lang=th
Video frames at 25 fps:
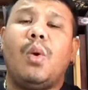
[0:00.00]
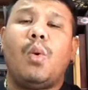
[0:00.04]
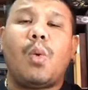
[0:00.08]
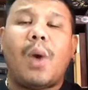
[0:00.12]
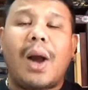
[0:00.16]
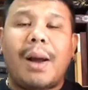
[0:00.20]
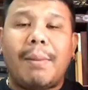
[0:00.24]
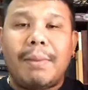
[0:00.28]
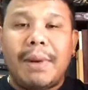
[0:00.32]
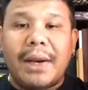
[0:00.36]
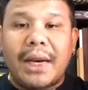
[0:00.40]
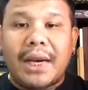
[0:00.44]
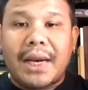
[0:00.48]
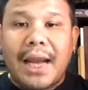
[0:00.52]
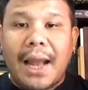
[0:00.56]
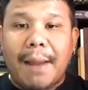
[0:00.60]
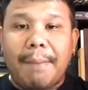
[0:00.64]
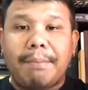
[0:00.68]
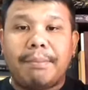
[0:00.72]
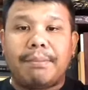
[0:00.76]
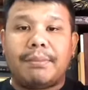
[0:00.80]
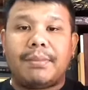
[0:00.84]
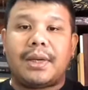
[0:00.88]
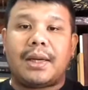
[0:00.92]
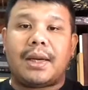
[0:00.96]
ความลึกลับ
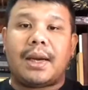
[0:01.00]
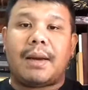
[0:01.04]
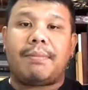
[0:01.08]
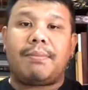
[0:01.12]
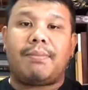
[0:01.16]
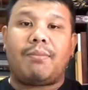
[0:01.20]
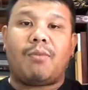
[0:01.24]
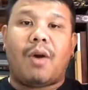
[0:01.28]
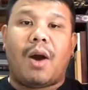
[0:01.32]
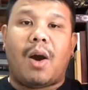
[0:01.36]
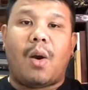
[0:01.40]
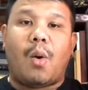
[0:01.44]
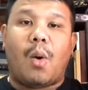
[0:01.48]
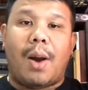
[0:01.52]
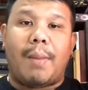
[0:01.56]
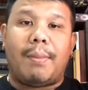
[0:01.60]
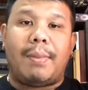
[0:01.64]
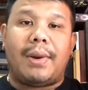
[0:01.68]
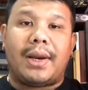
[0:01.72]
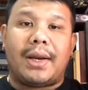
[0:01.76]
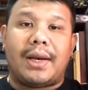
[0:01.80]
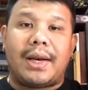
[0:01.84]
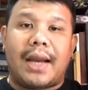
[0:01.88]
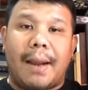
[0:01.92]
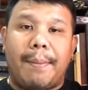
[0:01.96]
นะครับ ว่าความ
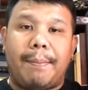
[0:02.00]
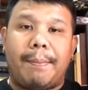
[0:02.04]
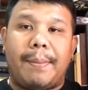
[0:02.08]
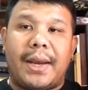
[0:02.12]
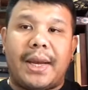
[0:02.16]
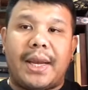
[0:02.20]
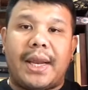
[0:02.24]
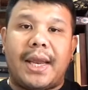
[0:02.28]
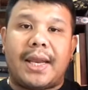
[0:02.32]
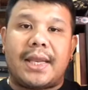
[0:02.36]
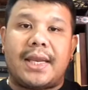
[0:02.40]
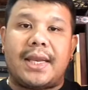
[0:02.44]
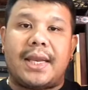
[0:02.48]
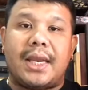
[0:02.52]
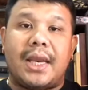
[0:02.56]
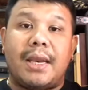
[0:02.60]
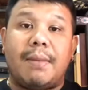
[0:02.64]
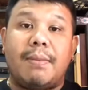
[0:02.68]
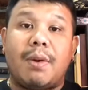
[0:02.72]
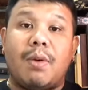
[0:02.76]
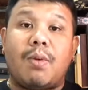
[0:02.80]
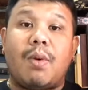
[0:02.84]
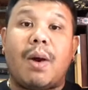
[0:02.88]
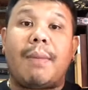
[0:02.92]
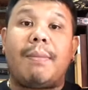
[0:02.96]
ลึกลับ เป็นเกจิที่
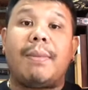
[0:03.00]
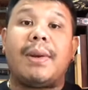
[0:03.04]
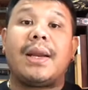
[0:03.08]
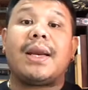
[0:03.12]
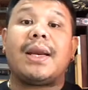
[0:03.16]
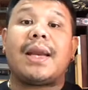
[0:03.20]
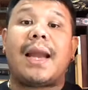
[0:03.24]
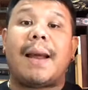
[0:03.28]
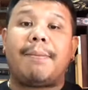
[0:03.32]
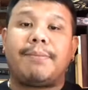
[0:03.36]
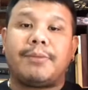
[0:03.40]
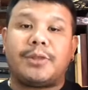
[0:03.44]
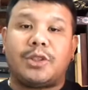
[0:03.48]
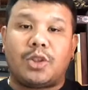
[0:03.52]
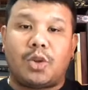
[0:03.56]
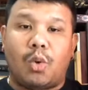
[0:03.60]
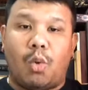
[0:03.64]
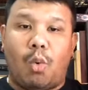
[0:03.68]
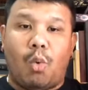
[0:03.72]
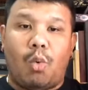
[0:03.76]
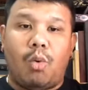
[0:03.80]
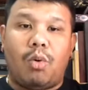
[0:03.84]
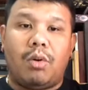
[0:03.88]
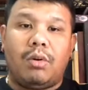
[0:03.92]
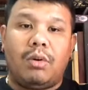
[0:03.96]
มีความลึกลับสู
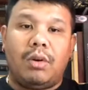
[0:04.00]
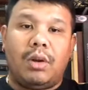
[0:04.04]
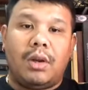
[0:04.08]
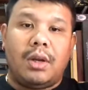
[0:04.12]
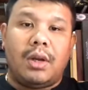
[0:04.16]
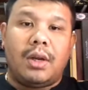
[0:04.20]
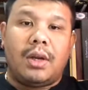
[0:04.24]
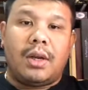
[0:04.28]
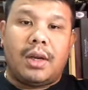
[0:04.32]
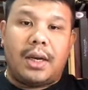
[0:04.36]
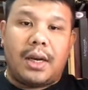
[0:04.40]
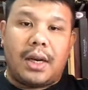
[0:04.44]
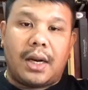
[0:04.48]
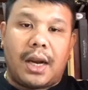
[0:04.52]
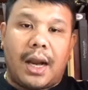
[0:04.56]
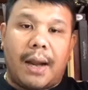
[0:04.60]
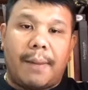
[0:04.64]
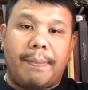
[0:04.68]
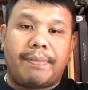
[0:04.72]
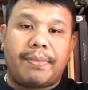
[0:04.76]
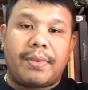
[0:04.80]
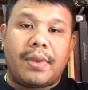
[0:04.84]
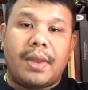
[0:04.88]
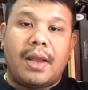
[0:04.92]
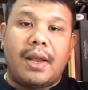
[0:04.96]
งนะครับ
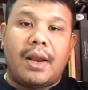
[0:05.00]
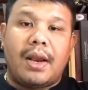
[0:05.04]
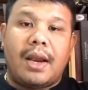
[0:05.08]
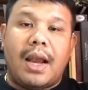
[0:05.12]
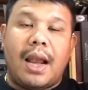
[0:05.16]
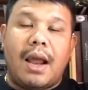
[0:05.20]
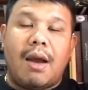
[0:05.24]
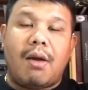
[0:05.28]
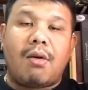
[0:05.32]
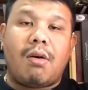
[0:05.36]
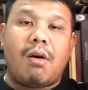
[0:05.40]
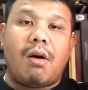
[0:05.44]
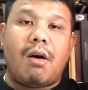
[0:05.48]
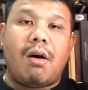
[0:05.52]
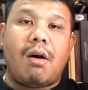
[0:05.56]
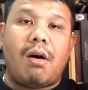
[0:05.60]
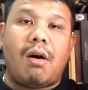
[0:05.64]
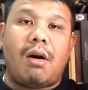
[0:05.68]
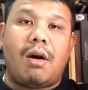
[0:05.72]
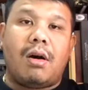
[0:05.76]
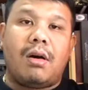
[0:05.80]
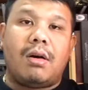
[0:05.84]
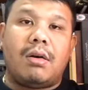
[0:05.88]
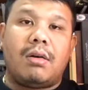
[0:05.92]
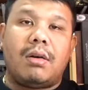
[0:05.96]
แล้วก็
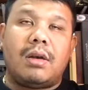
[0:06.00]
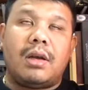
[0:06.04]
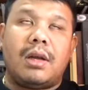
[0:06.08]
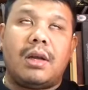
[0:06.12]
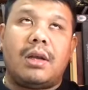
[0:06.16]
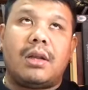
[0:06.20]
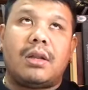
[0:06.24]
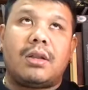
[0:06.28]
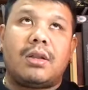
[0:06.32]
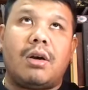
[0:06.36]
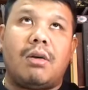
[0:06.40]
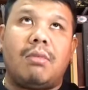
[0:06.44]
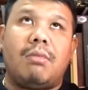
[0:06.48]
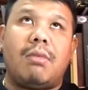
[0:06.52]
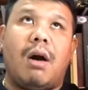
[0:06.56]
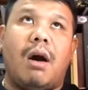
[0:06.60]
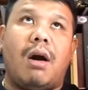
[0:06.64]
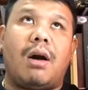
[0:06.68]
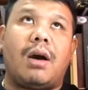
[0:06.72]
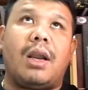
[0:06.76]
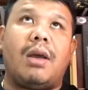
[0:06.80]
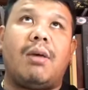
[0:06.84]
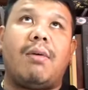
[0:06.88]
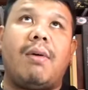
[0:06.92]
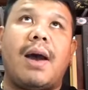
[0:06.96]
ต้องบอก
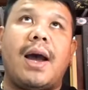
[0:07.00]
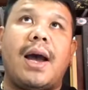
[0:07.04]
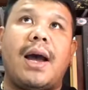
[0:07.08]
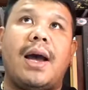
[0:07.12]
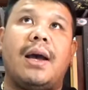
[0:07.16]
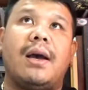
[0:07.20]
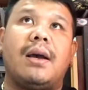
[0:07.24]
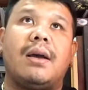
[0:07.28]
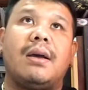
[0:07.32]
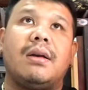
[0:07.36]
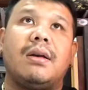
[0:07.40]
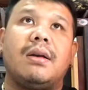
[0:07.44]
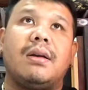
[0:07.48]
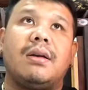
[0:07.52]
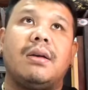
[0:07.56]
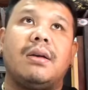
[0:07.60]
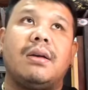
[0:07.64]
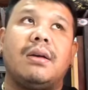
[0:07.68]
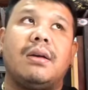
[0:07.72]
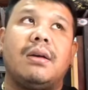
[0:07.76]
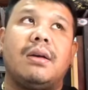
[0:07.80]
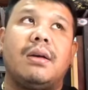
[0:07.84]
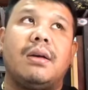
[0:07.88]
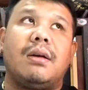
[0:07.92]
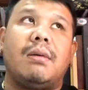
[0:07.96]
เลยว่า
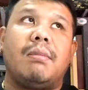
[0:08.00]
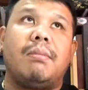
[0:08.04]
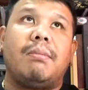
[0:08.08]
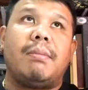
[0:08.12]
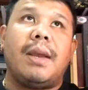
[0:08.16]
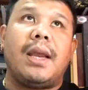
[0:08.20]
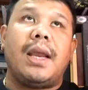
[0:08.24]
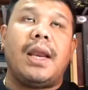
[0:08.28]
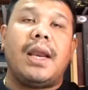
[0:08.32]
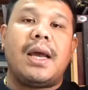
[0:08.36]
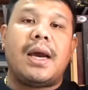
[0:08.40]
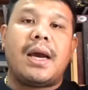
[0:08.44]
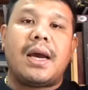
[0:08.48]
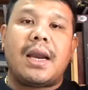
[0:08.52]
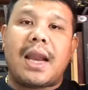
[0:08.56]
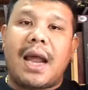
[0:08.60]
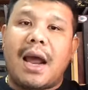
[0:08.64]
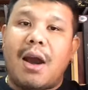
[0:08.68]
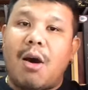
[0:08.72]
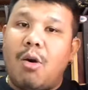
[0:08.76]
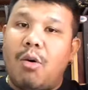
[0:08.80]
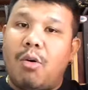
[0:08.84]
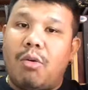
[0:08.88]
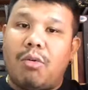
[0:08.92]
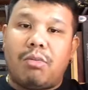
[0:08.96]
มีเรื่อง
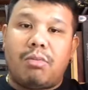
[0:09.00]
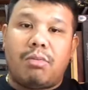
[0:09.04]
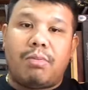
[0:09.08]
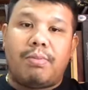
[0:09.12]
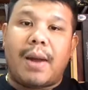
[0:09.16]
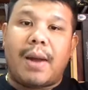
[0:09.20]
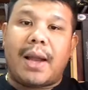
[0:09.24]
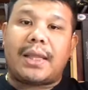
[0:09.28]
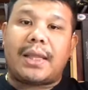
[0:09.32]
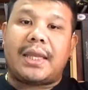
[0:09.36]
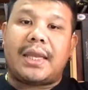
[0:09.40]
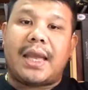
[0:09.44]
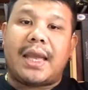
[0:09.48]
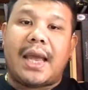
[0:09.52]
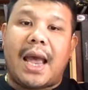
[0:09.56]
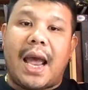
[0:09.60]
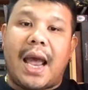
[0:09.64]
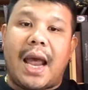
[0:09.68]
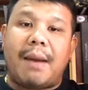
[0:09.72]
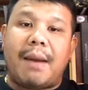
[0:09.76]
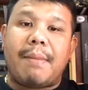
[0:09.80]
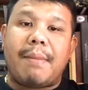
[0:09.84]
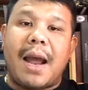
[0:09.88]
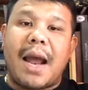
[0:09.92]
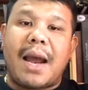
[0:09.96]
เล่าปาฏิหา
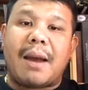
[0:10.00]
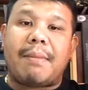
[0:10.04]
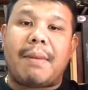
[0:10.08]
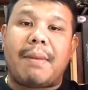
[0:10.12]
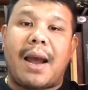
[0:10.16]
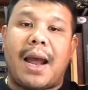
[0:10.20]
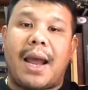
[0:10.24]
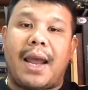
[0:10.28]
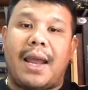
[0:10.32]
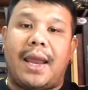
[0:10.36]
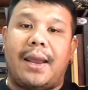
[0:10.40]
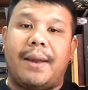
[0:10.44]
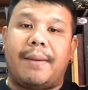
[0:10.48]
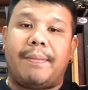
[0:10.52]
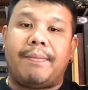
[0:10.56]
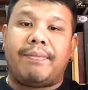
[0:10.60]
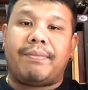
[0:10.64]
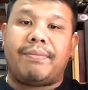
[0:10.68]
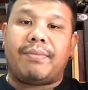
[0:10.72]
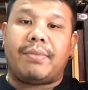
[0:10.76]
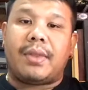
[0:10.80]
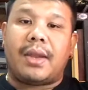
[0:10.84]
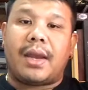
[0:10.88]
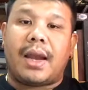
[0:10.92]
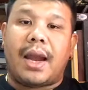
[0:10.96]
ริย์มากมาย
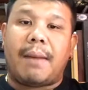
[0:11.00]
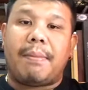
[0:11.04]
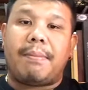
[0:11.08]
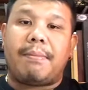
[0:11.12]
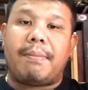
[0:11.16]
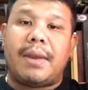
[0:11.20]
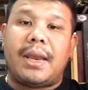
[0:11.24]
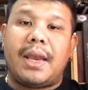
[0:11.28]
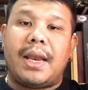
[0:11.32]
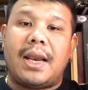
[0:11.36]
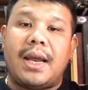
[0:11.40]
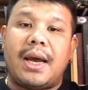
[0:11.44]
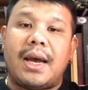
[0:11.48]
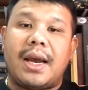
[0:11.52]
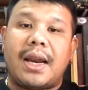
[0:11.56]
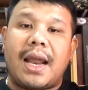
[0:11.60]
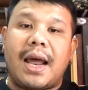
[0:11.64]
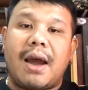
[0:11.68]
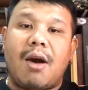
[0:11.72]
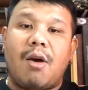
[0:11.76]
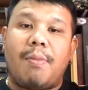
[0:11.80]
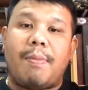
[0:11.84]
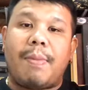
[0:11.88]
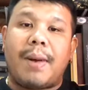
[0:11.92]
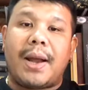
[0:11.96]
นะครับมีเรื่อง
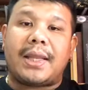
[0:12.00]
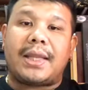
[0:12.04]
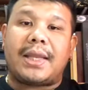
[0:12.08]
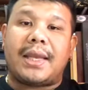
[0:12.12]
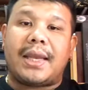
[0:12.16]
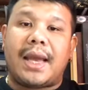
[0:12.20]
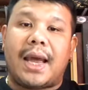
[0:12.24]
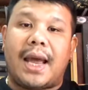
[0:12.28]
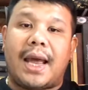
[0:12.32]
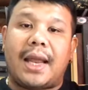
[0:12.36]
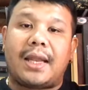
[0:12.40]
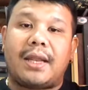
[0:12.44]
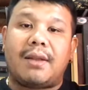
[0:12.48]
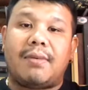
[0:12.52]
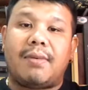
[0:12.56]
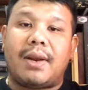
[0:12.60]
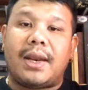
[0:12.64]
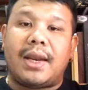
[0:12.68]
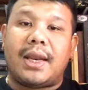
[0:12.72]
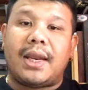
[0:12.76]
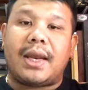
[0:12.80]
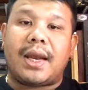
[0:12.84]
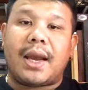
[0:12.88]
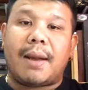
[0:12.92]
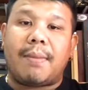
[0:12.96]
เล่าปาฏิหาริย์สวัส
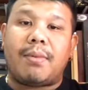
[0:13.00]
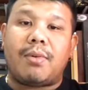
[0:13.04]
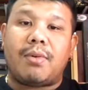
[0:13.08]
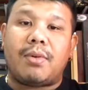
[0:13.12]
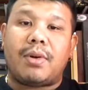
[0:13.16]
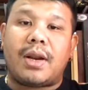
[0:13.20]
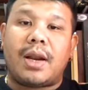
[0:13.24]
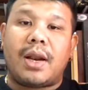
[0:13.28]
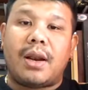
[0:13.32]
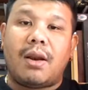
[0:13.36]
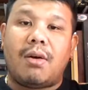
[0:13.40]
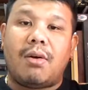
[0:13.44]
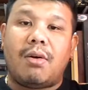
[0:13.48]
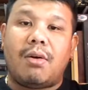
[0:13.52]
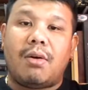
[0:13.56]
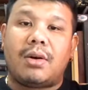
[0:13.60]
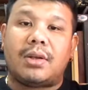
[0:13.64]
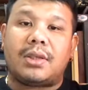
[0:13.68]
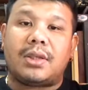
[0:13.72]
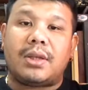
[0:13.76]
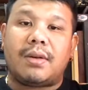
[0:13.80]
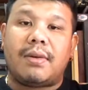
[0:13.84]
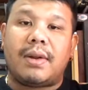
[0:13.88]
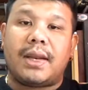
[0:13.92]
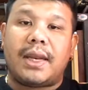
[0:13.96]
ดีครับคุณนรง
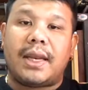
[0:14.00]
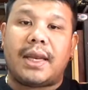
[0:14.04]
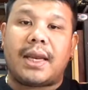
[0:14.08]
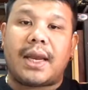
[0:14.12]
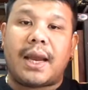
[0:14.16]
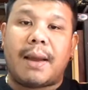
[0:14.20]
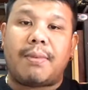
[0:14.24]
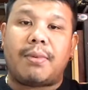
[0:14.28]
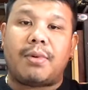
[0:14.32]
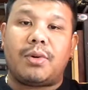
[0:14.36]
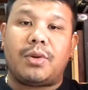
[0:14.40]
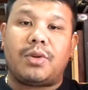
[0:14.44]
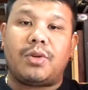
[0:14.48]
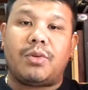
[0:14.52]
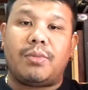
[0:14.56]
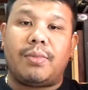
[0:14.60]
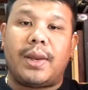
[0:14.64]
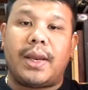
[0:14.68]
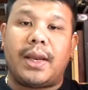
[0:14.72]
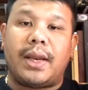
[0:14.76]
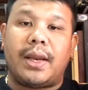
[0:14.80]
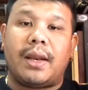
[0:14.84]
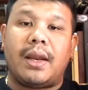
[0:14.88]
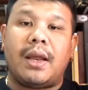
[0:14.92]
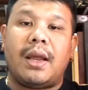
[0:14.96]
สวัสดีครับ คุณสุ
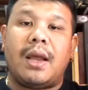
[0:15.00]
บิน